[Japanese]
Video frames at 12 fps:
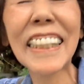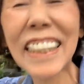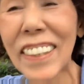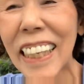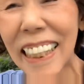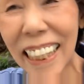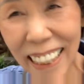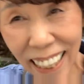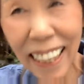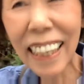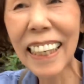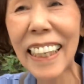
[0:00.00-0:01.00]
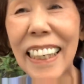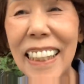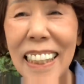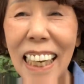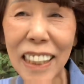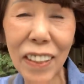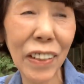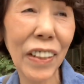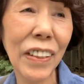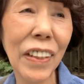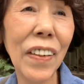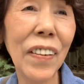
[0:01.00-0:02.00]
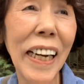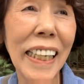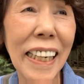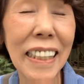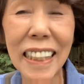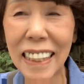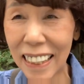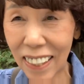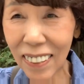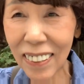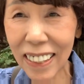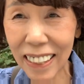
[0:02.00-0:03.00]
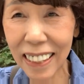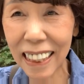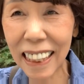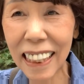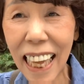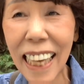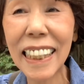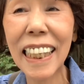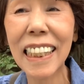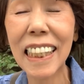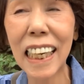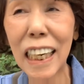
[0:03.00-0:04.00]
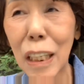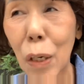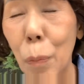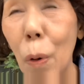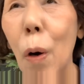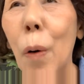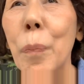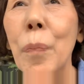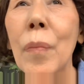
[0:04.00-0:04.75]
それでね、先ほどのお話の続きなんですけれども、